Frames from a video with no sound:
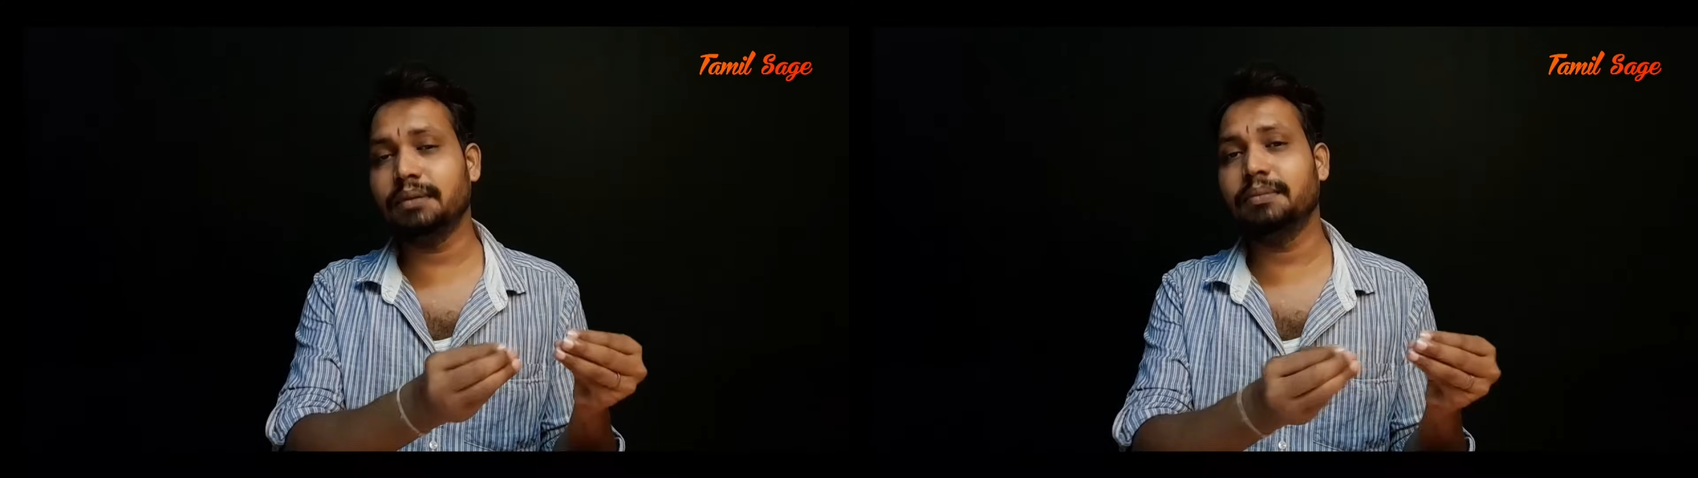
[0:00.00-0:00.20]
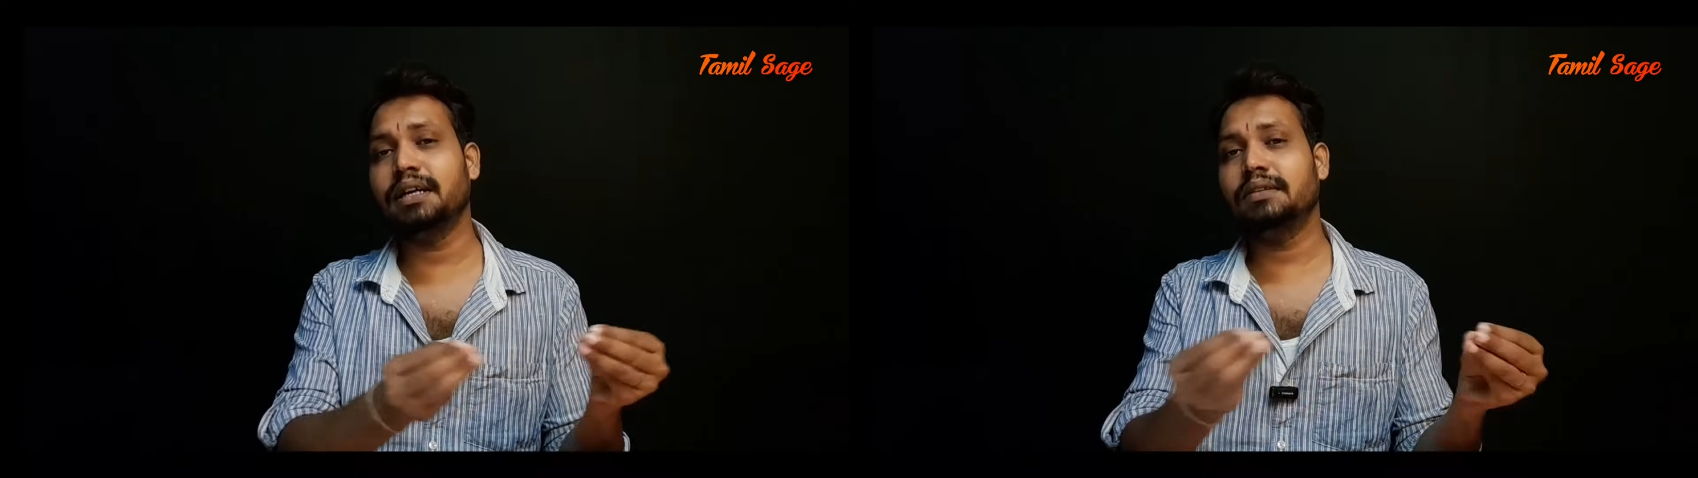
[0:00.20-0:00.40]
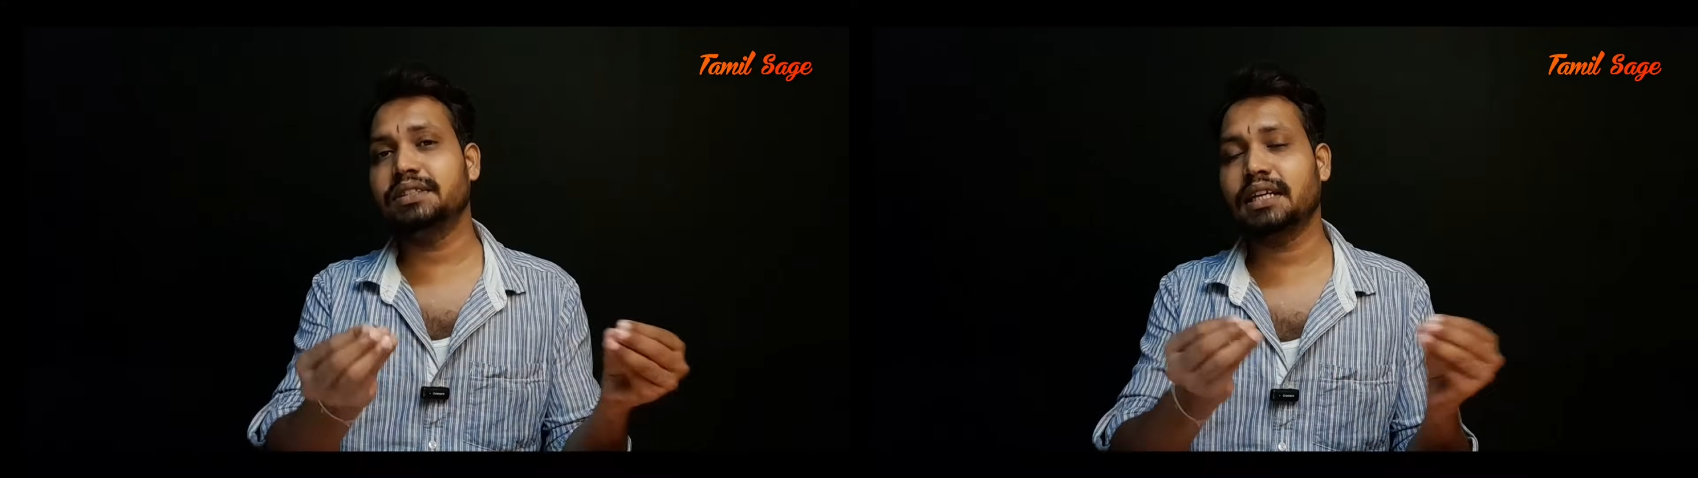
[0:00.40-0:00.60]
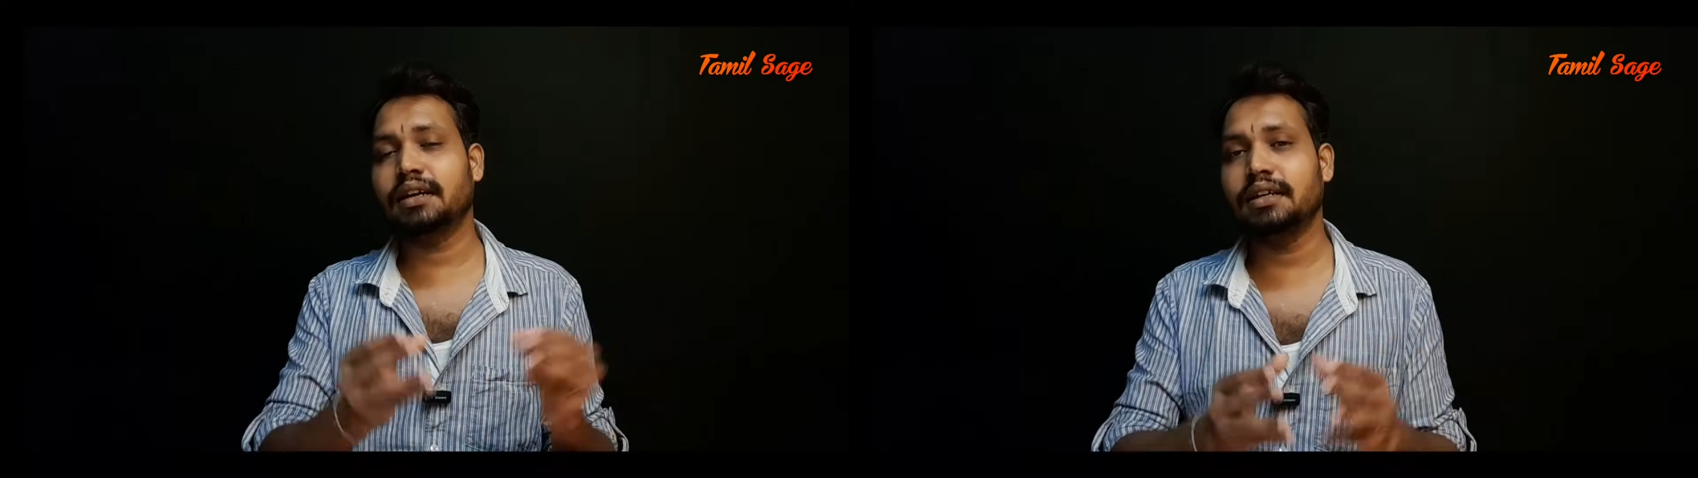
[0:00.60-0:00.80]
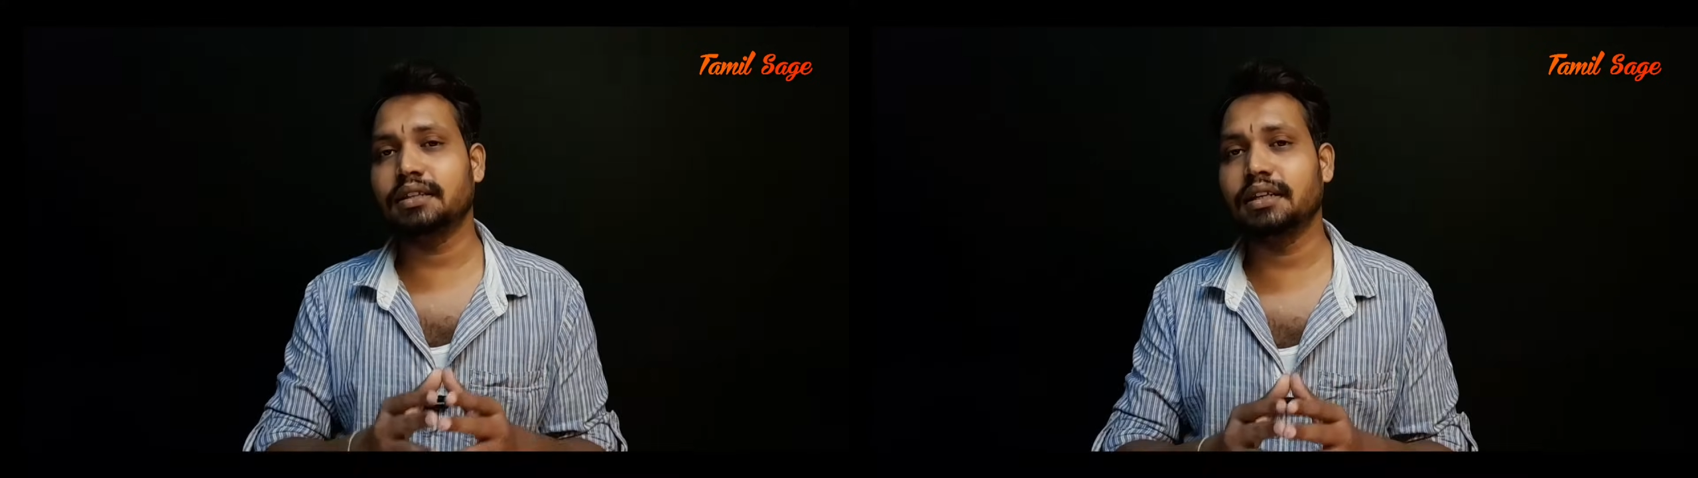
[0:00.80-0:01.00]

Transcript: இத மாதிரி விஷயங்களை